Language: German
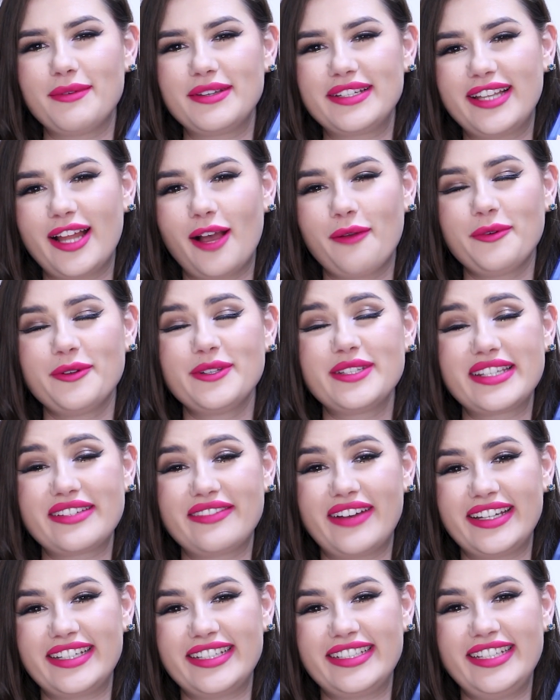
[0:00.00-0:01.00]
aber ich glaube, uns
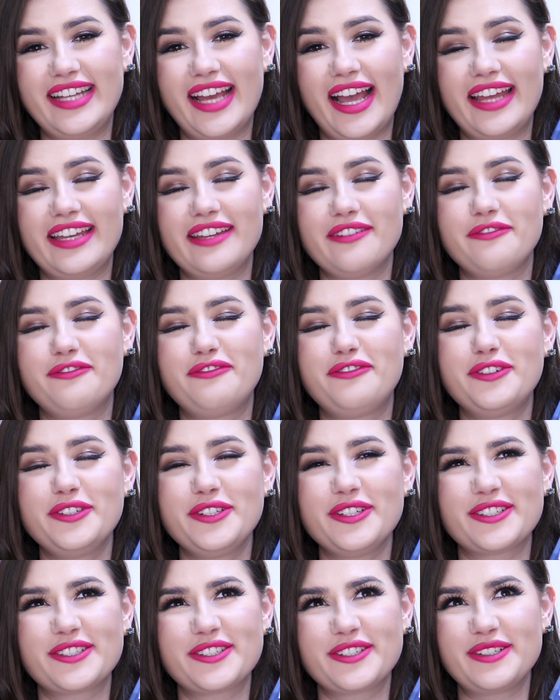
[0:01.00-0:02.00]
erwartet hier eine
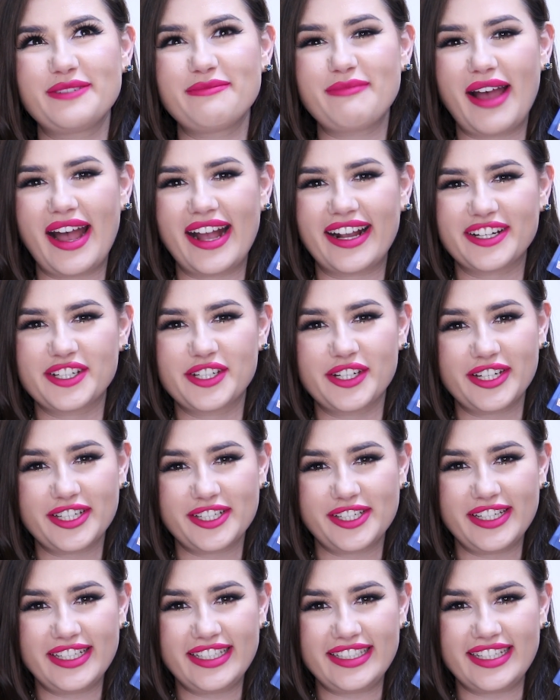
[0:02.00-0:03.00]
wunderschöne magische
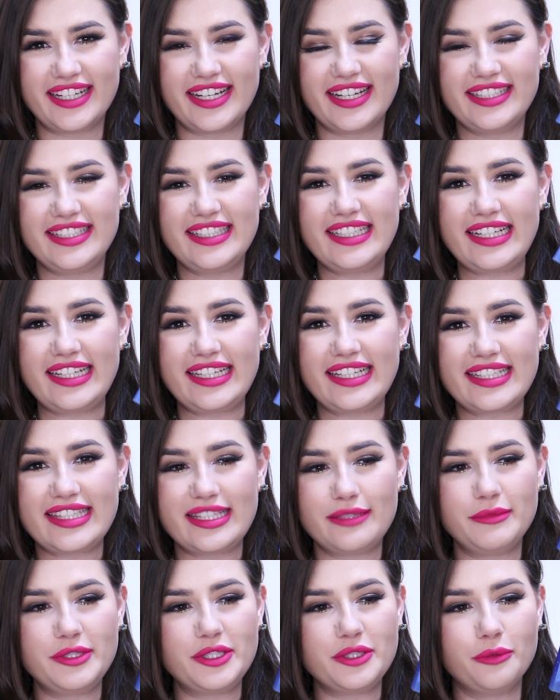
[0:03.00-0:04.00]
Geschichte. Hier geht es
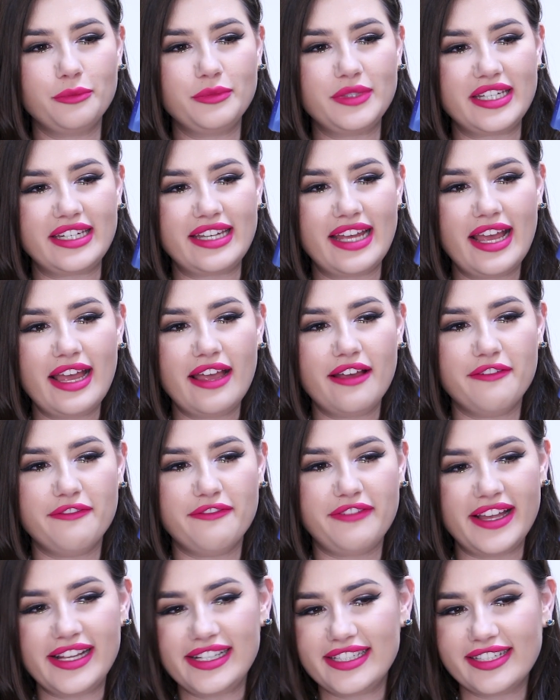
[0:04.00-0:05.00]
nämlich um den
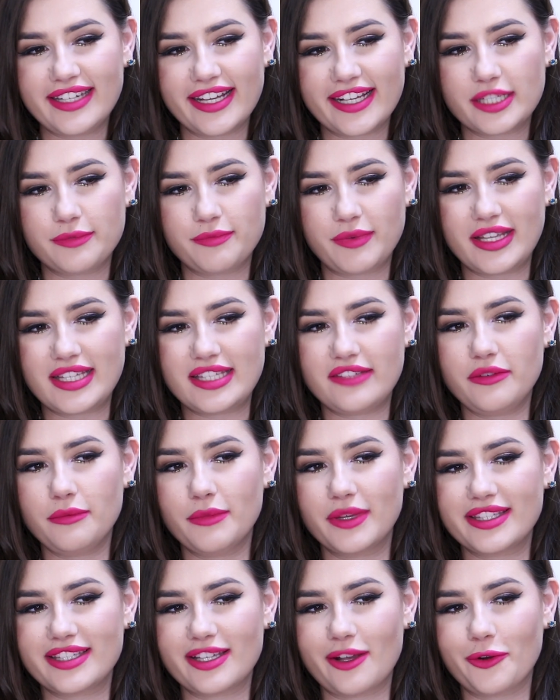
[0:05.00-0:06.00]
Weltenexpress, wie
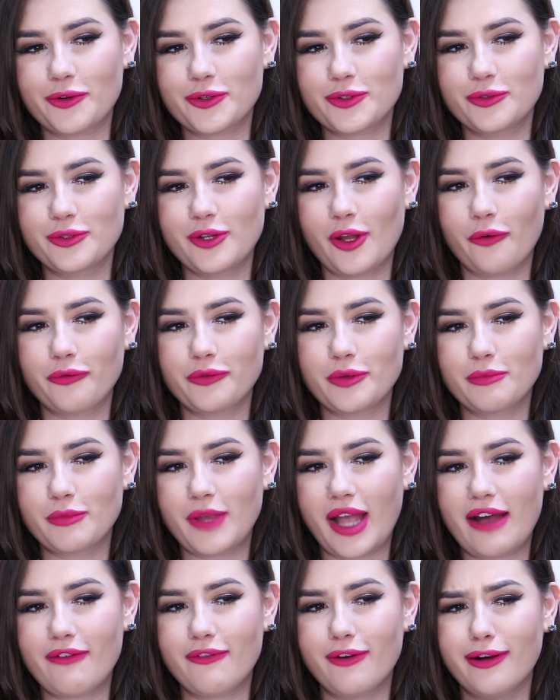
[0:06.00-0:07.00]
man es auch schon auf dem
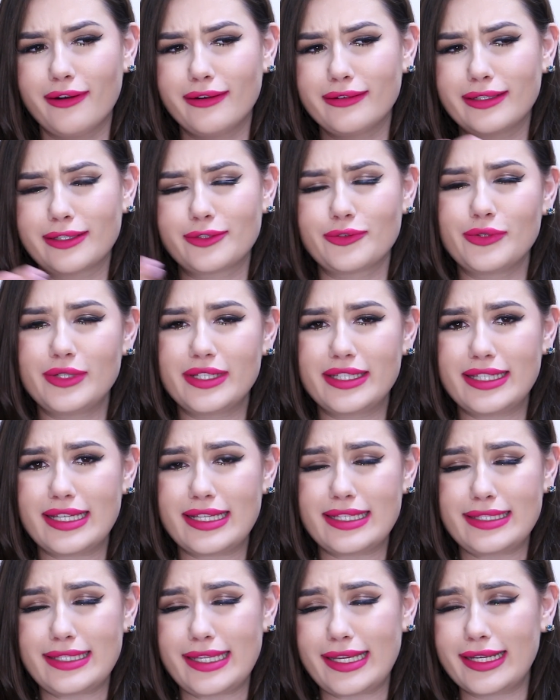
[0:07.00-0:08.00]
Cover natürlich
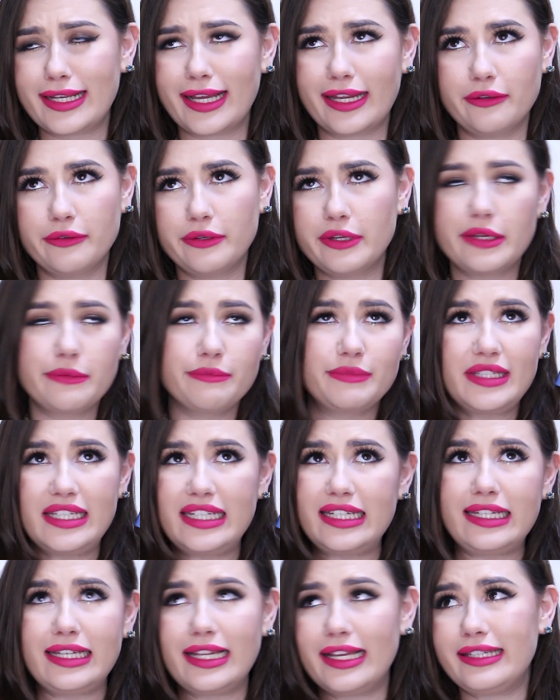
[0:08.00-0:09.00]
sehen kann und dem
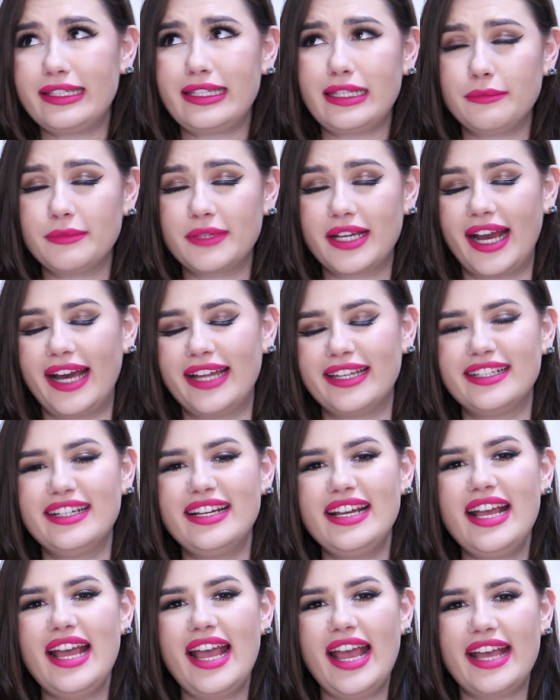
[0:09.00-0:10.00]
Titel entnehmen kann.
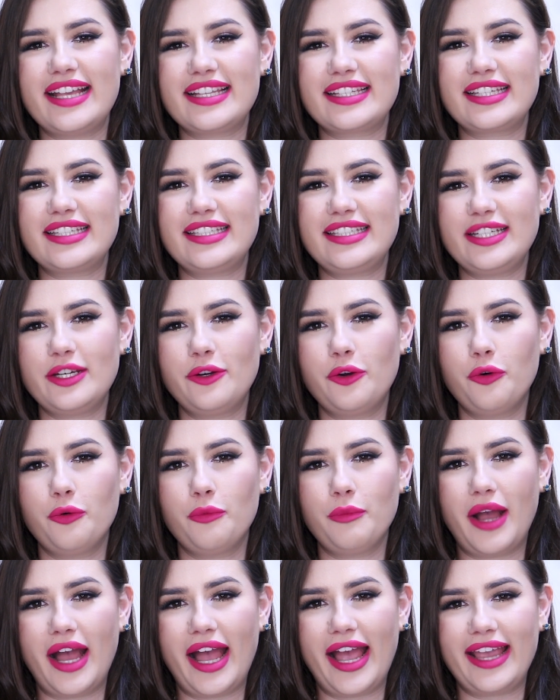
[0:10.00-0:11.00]
Es geht hier
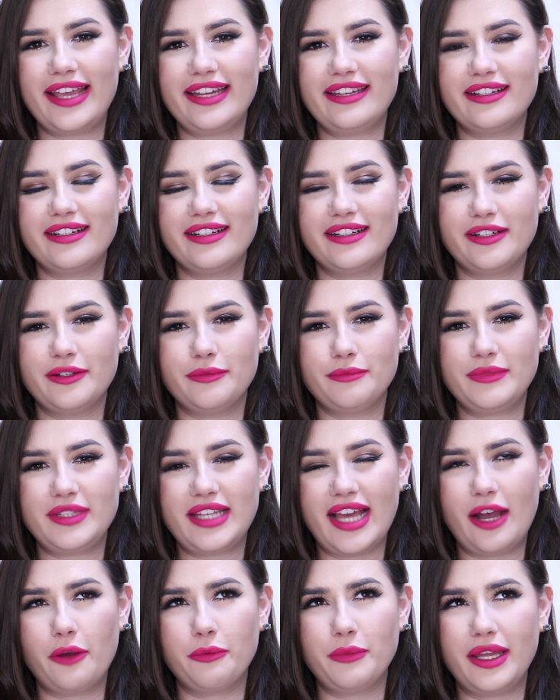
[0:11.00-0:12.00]
um ein, ähm,
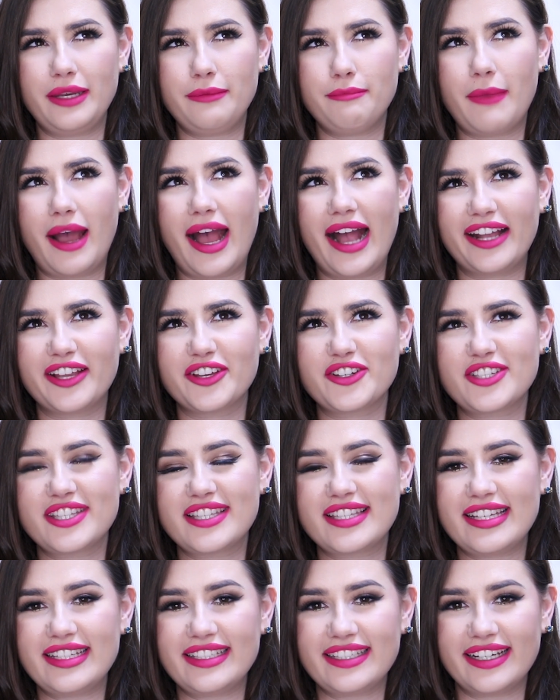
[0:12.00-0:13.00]
ja, um ein
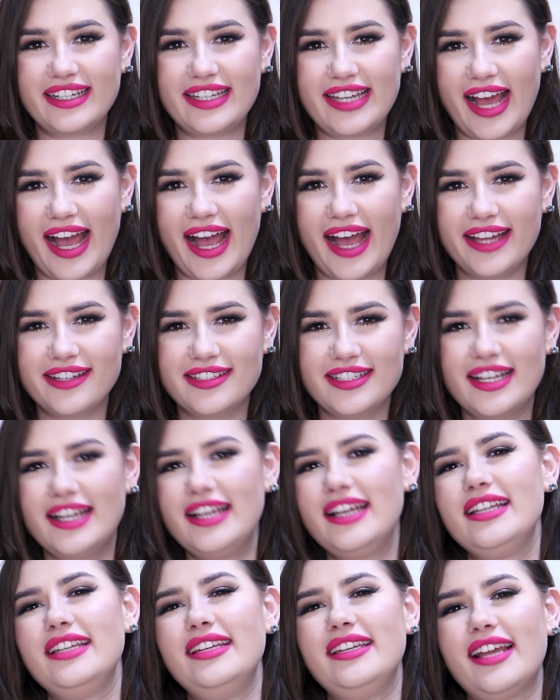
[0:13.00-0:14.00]
magisches Internat,
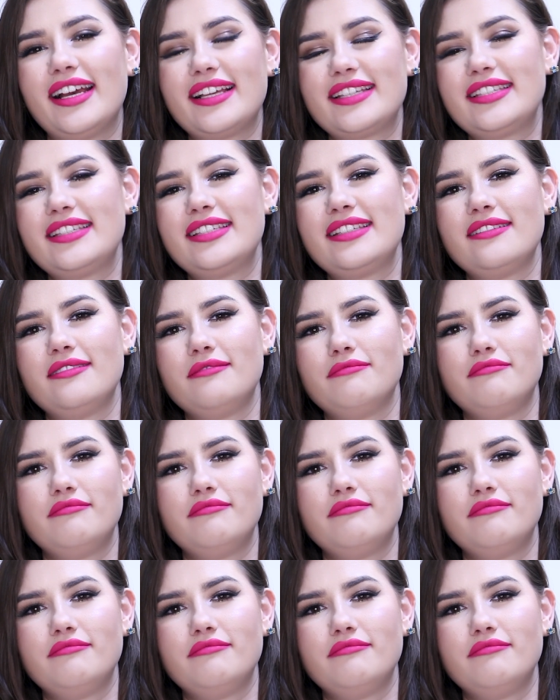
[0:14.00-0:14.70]
das